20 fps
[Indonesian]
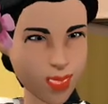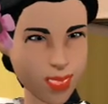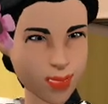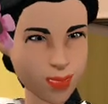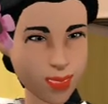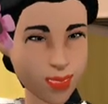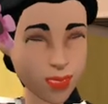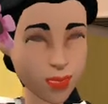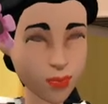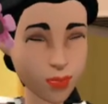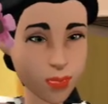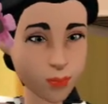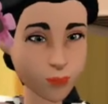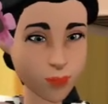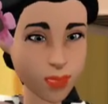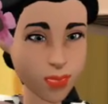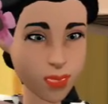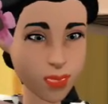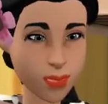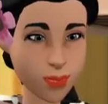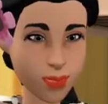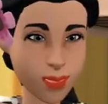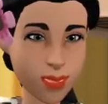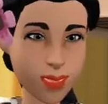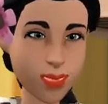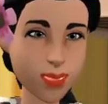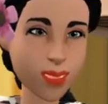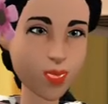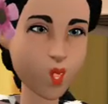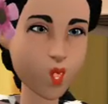dari tadi
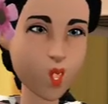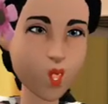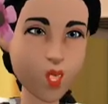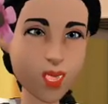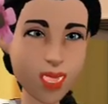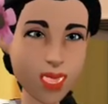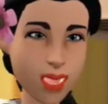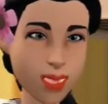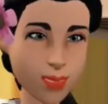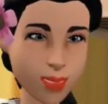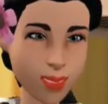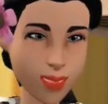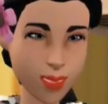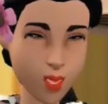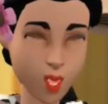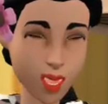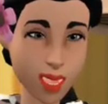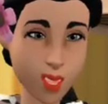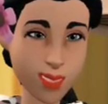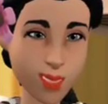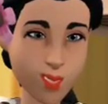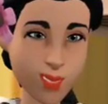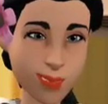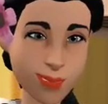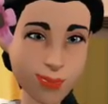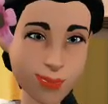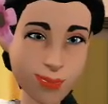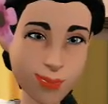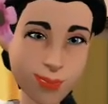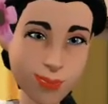main terus nggak pulang-pulang tuh
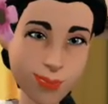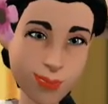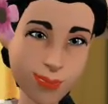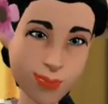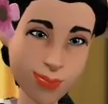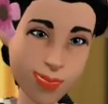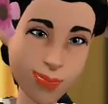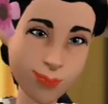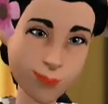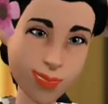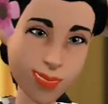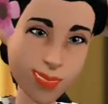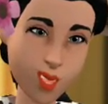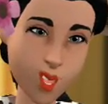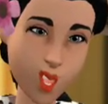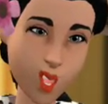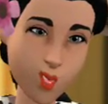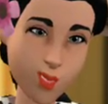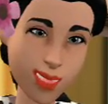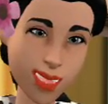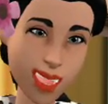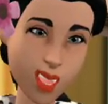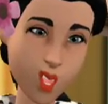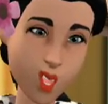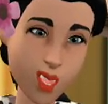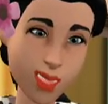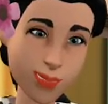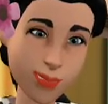mana aja itu